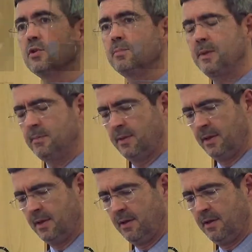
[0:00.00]
del
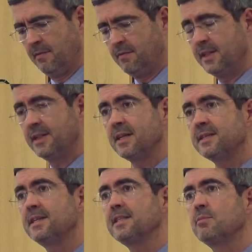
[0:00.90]
PIB, frente al
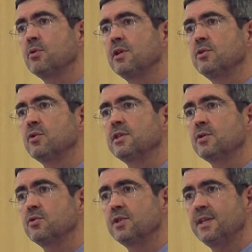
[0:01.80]
30% que se
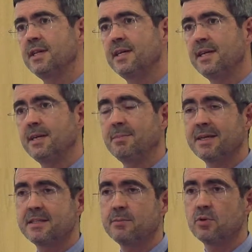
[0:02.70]
considera el
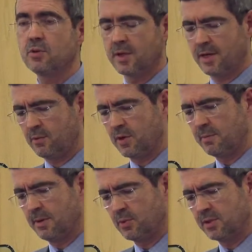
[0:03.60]
máximo
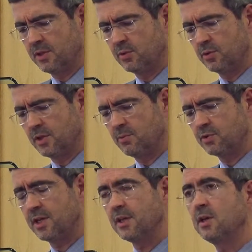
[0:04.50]
razonable. Por tanto,
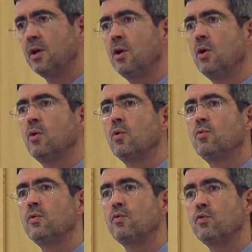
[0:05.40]
tenemos ahí un